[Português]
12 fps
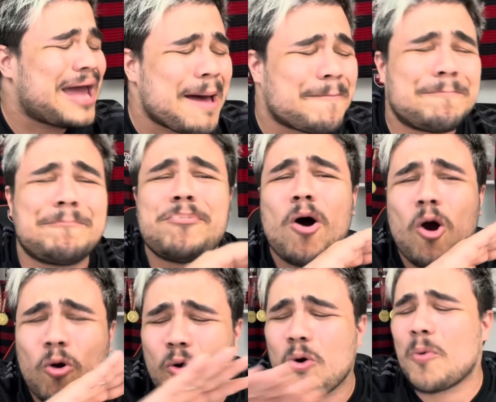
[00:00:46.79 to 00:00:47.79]
É
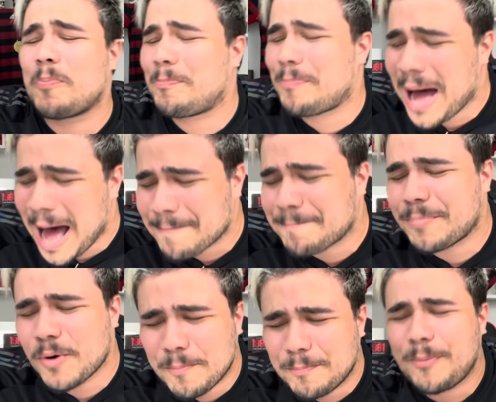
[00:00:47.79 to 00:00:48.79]
pouco
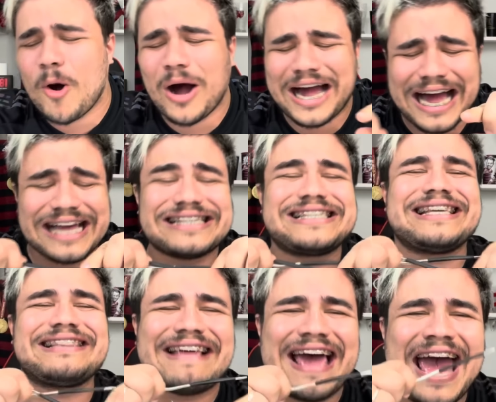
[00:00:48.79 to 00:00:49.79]
papo, poucas
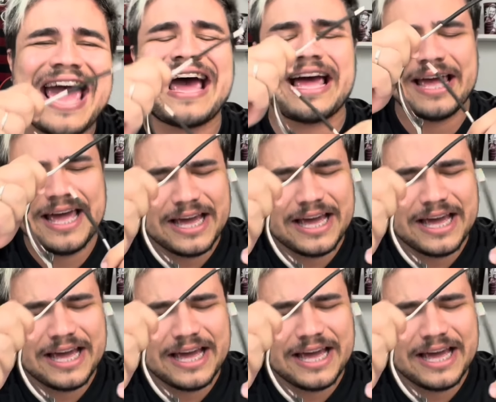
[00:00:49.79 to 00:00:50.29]
ideias.